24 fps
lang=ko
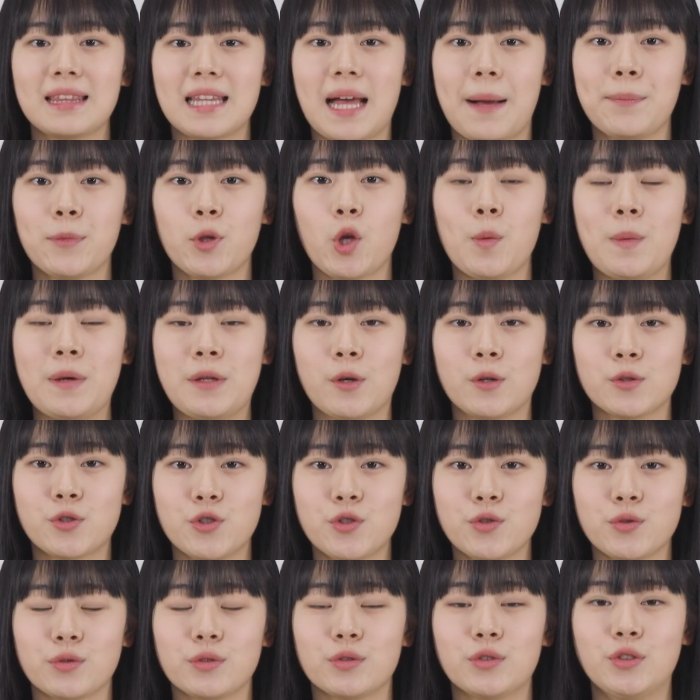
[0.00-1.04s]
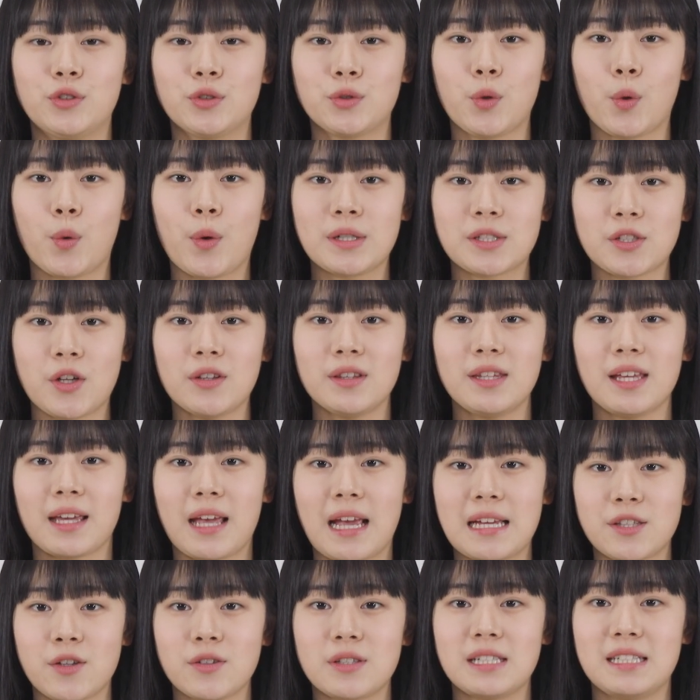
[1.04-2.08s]
남도민요 중 2곡을
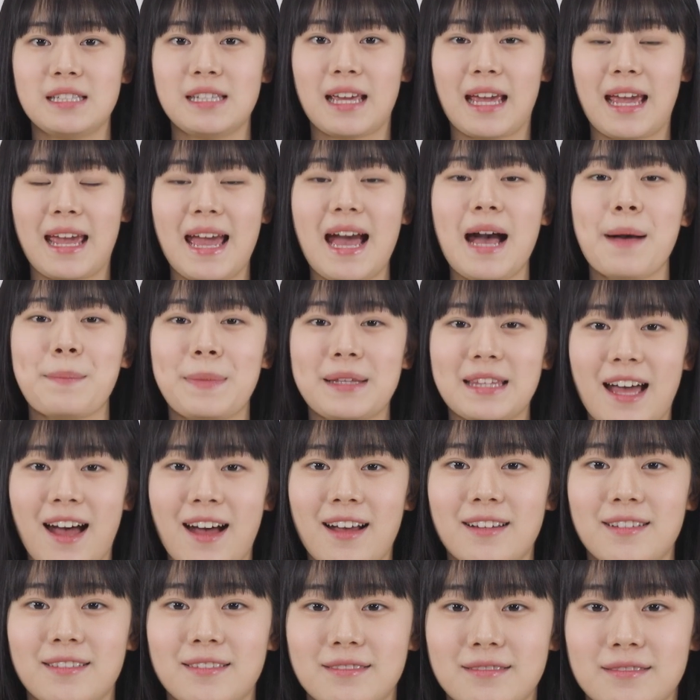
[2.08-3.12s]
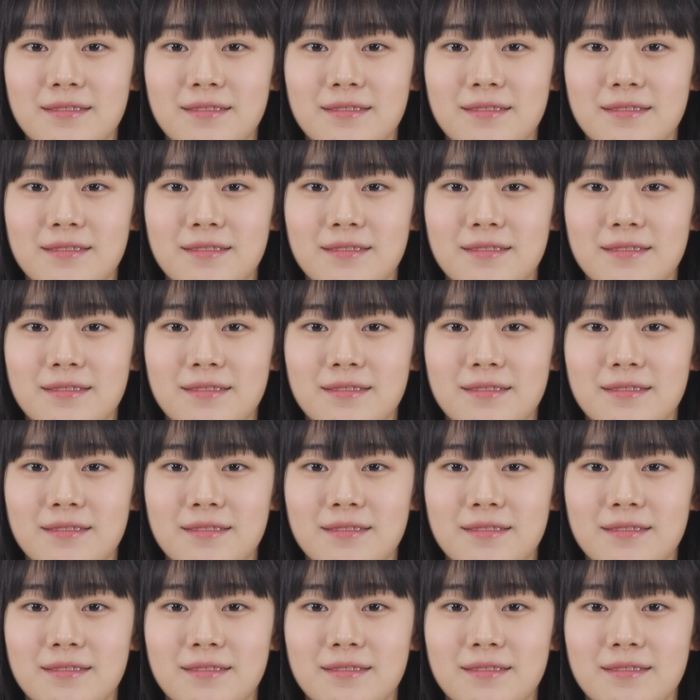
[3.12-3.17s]
선택해서 진행해야 합니다.